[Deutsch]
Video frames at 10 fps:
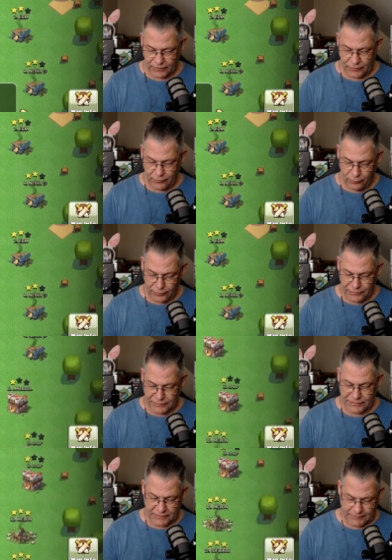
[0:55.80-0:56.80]

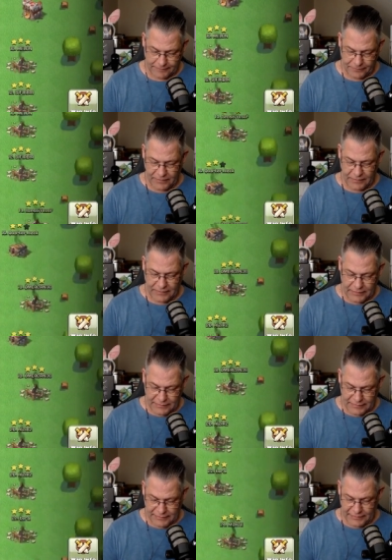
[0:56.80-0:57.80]
Und
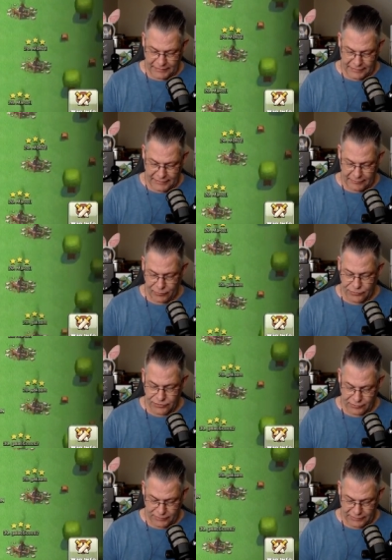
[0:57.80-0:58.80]
der dann im
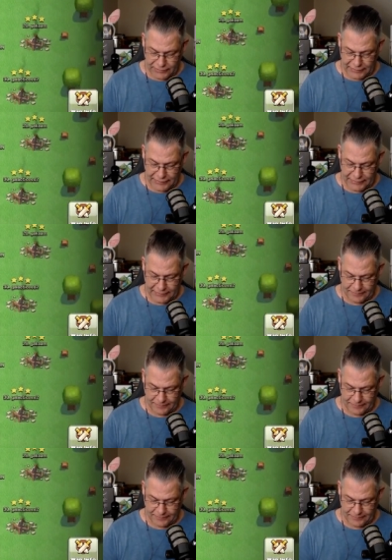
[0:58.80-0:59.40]
unteren Bereich